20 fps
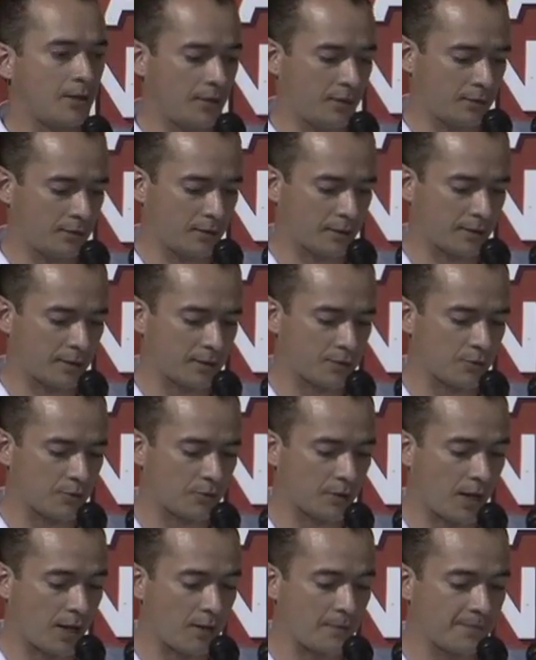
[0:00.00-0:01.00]
e
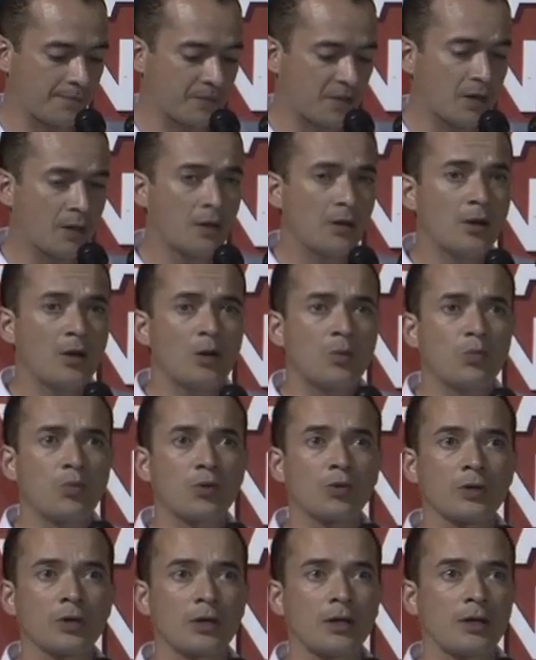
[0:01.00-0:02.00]
internacional,
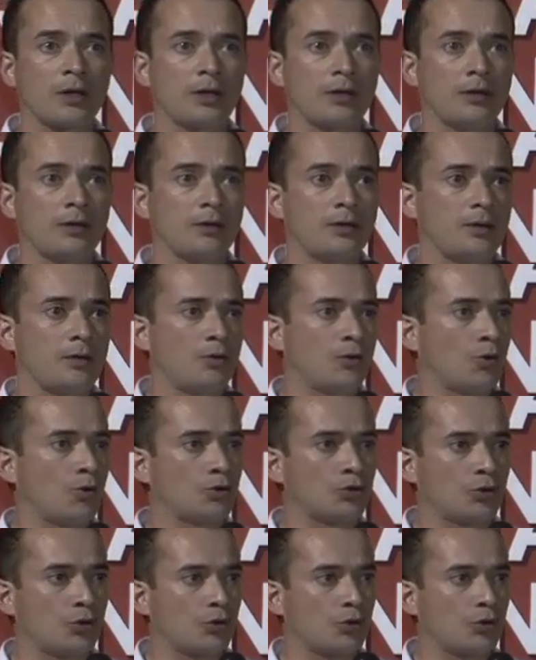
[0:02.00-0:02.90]
porque no